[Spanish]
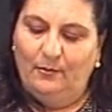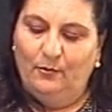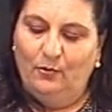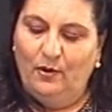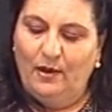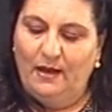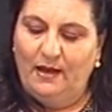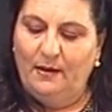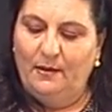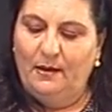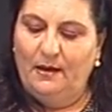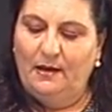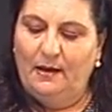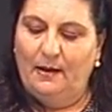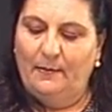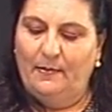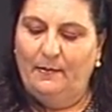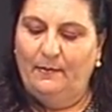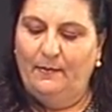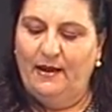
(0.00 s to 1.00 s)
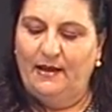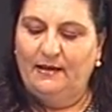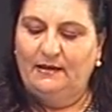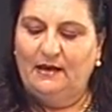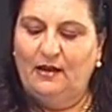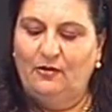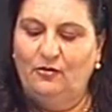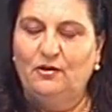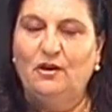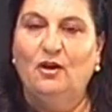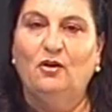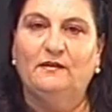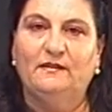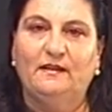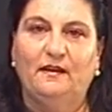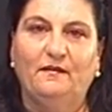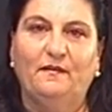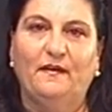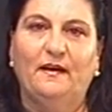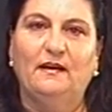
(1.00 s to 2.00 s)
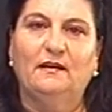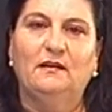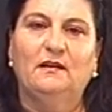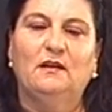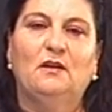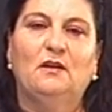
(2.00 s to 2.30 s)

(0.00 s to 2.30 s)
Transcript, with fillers: mujer es la maestra doña Josefa.